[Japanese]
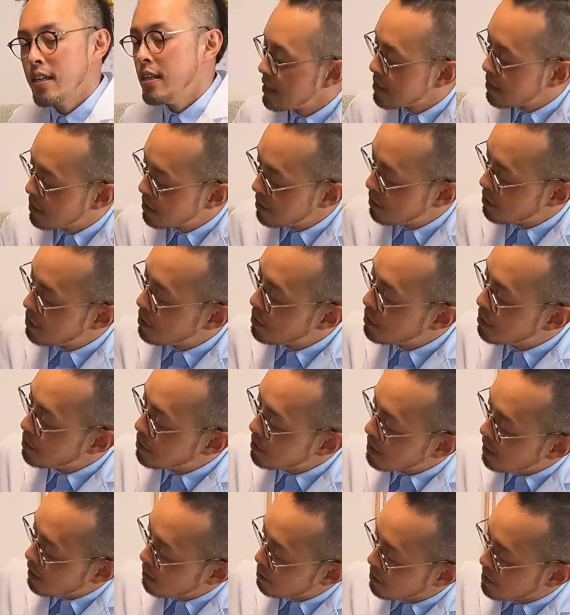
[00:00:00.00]
その
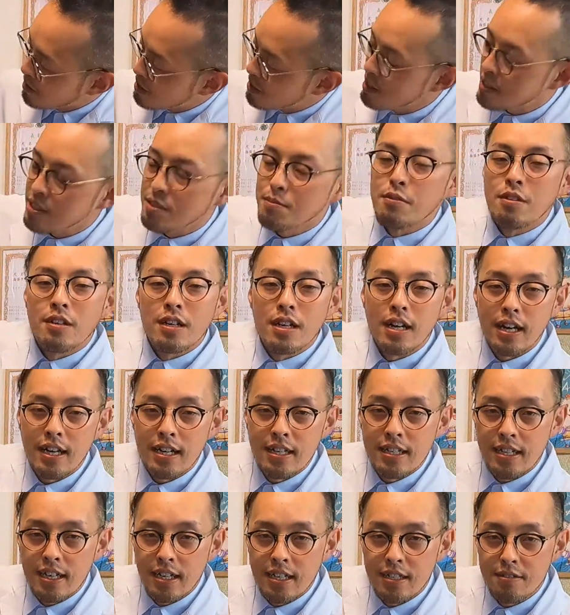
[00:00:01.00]
狼自身も
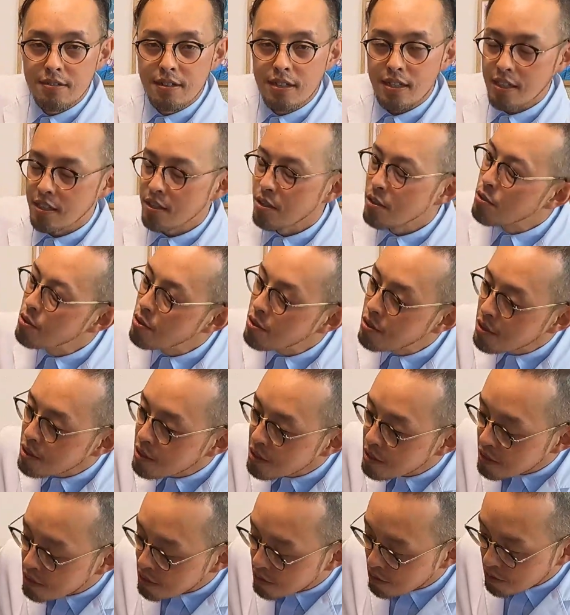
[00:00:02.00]
考えるわけどう
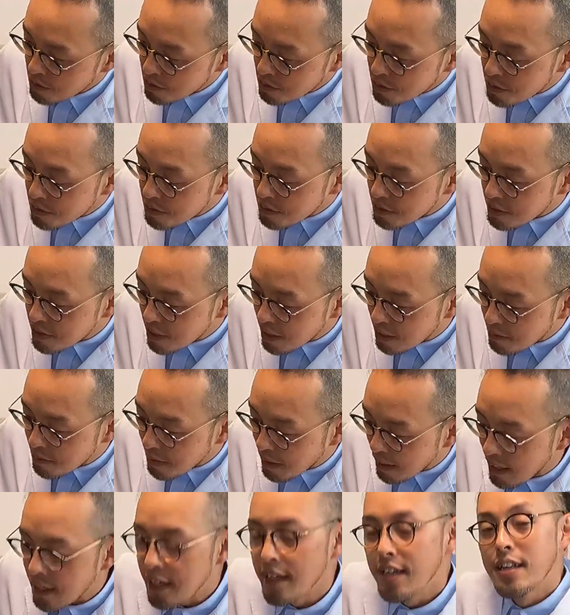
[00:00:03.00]
いうことをすれ
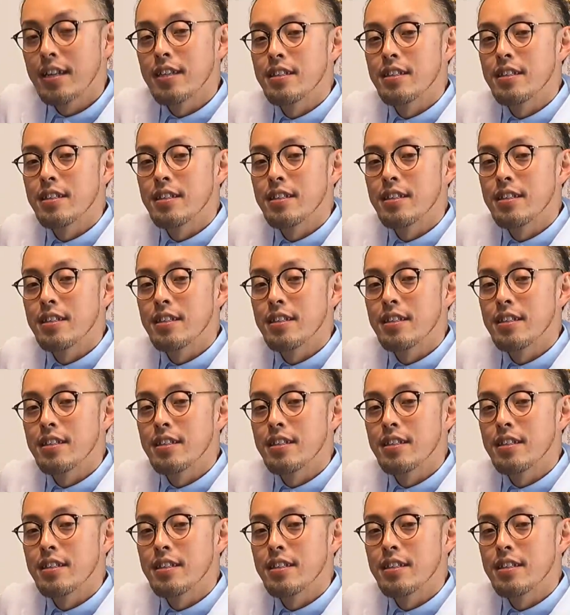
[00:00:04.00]
ば